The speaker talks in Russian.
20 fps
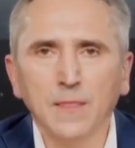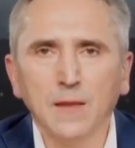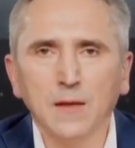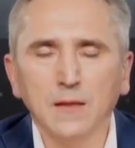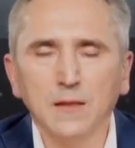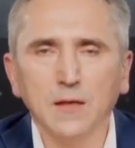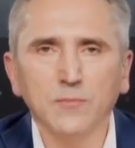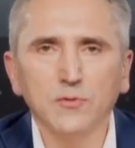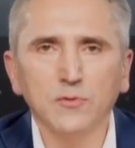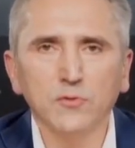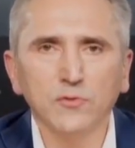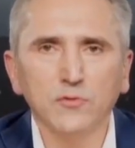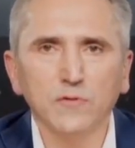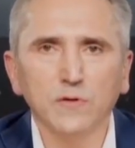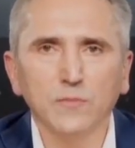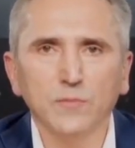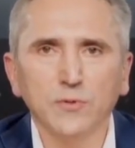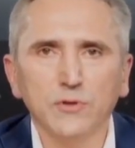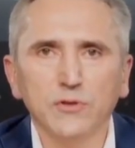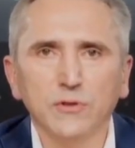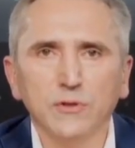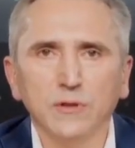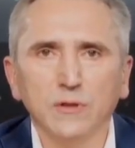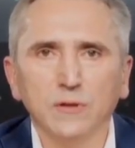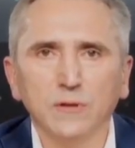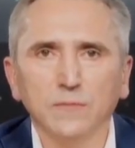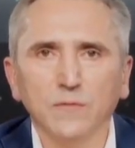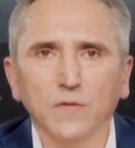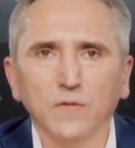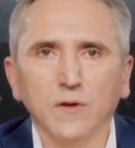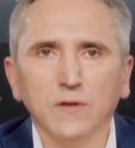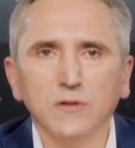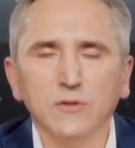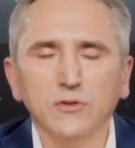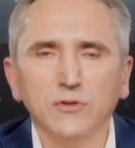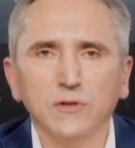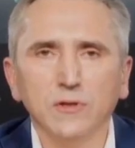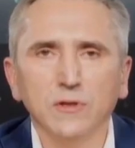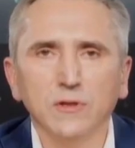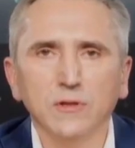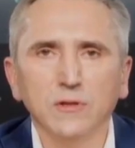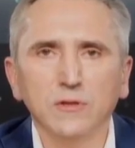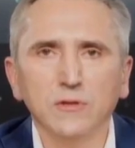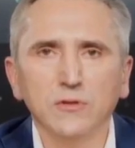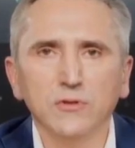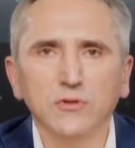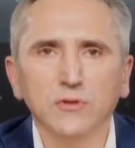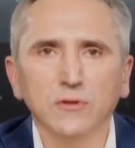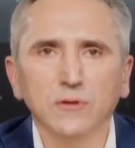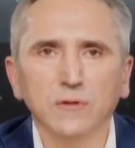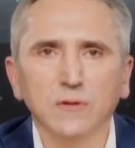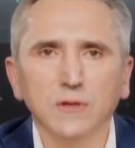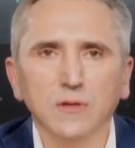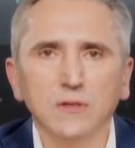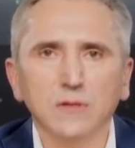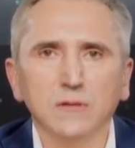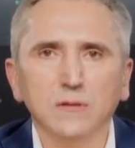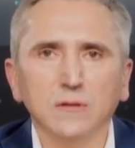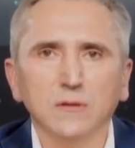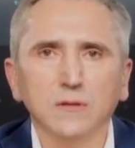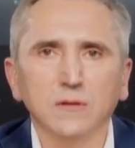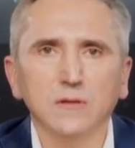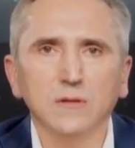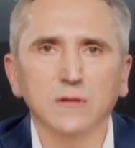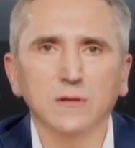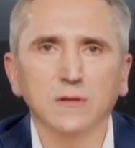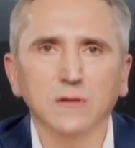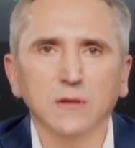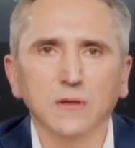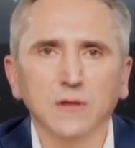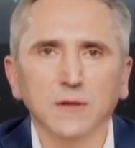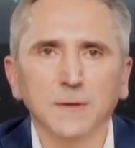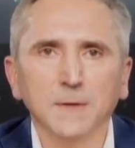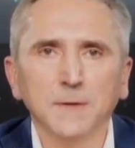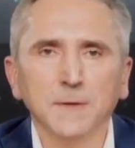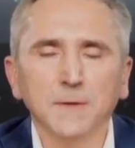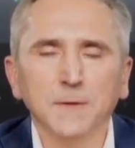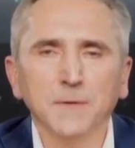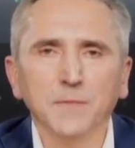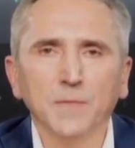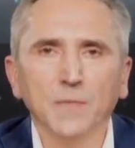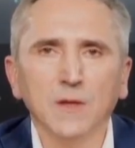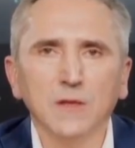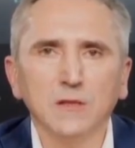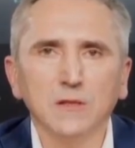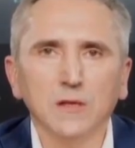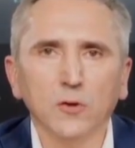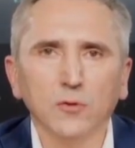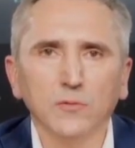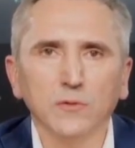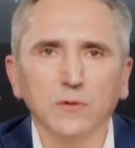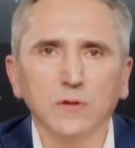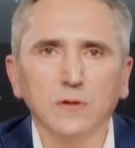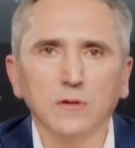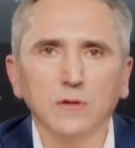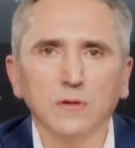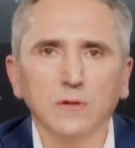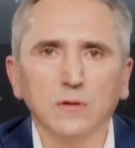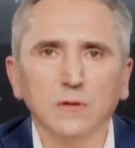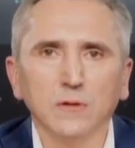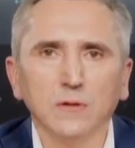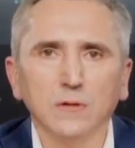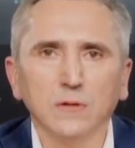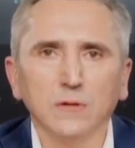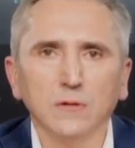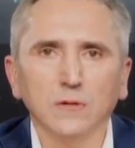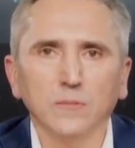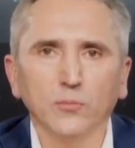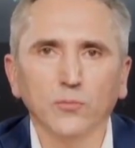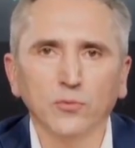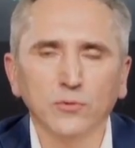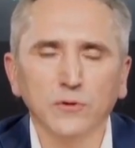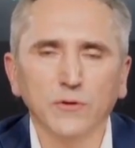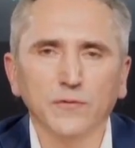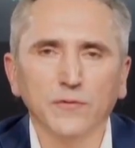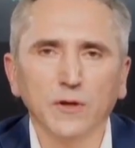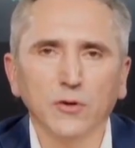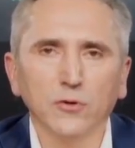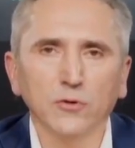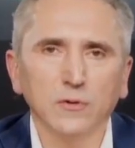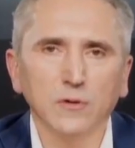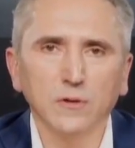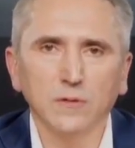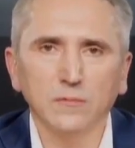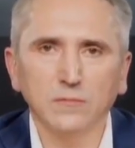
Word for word: Она обслуживает почти 24 тысячи из 10 населенных э, пунктов региона